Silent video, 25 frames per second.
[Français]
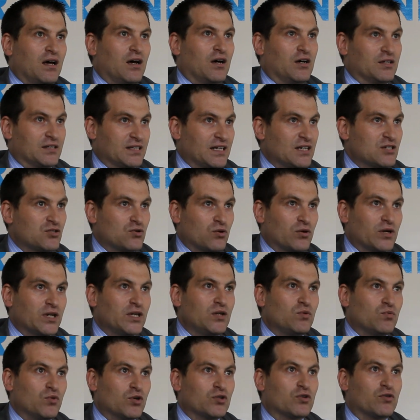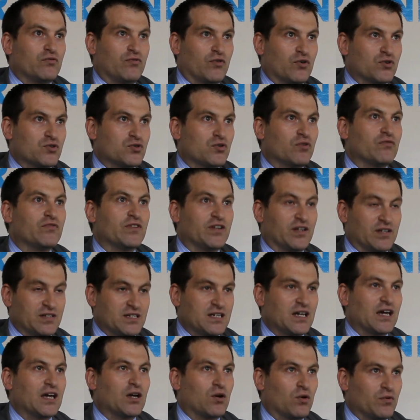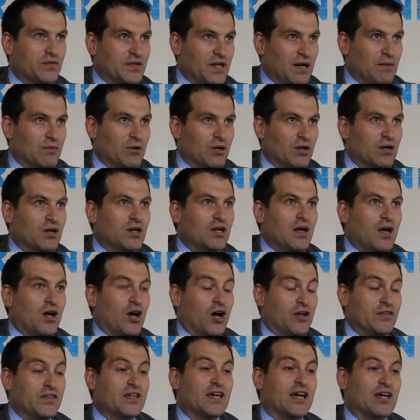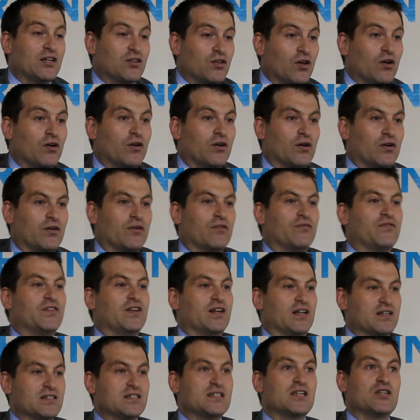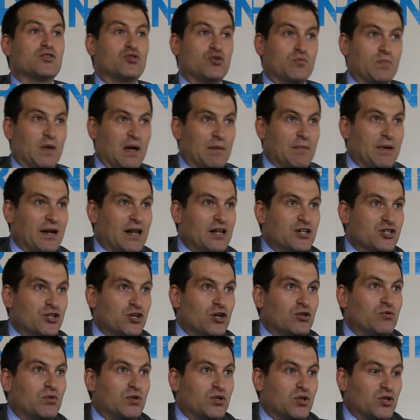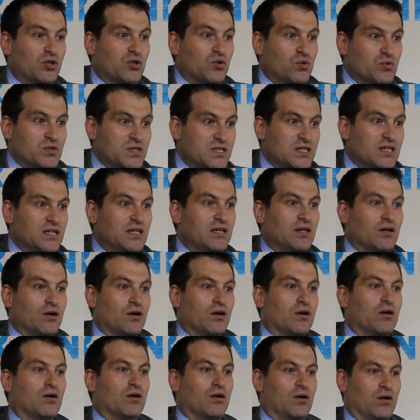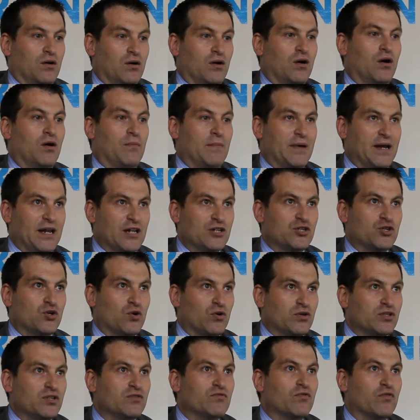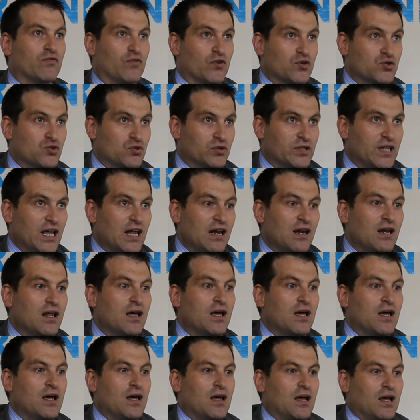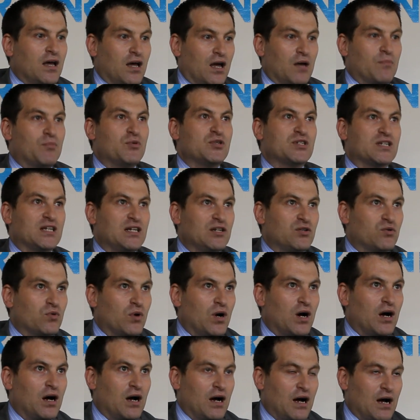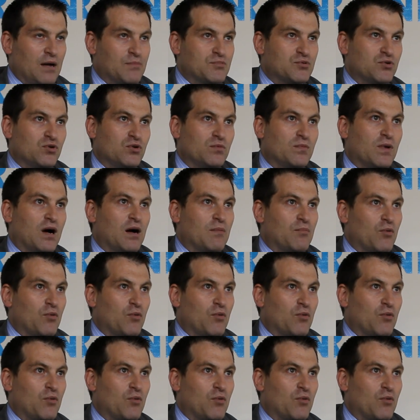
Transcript: euh, trésorerie ou autres fonctions financières et comptables. Un directeur euh, financier super manager doit être aussi euh, euh, un manager au niveau fonctionnel, puisqu'il doit absolument